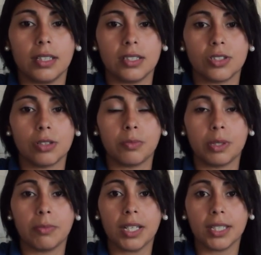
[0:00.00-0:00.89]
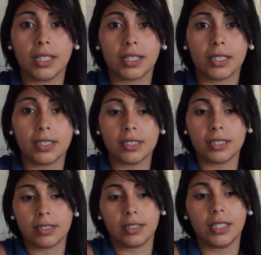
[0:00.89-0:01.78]
atención primaria,
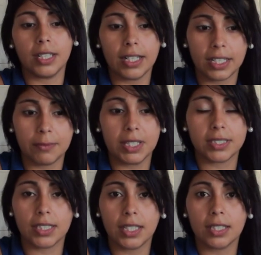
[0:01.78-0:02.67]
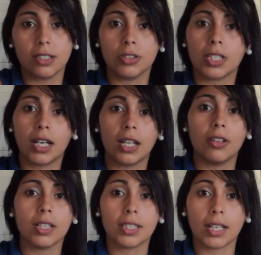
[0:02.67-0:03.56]
que era el que me hacían los
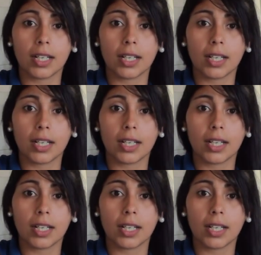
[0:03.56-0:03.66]
traslados hasta